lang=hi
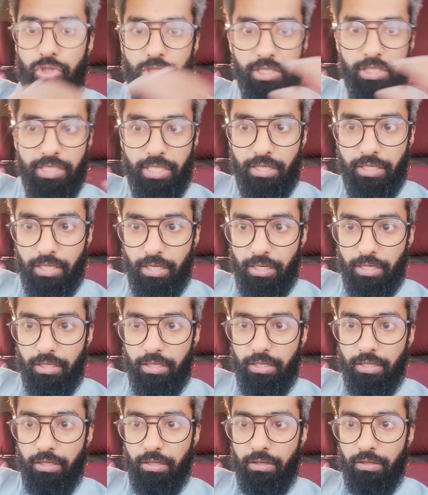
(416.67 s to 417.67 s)
सोशल
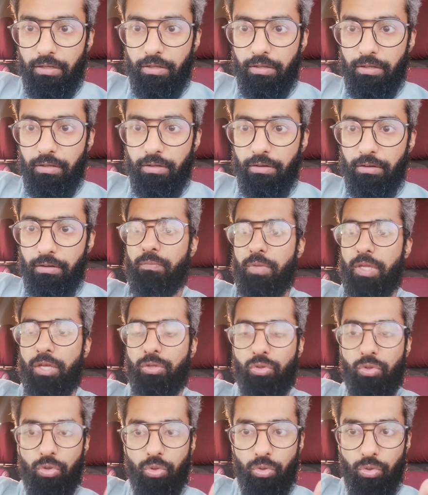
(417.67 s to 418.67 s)
सर्कल
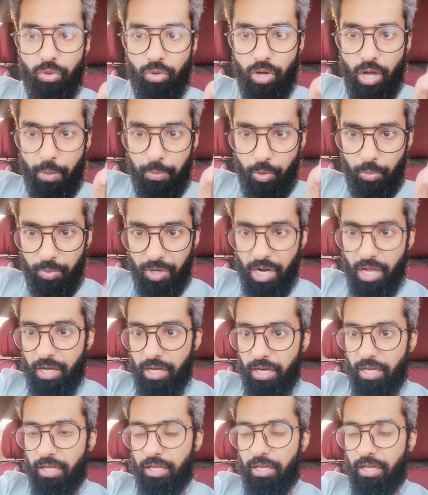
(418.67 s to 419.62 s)
एक तो आपको मना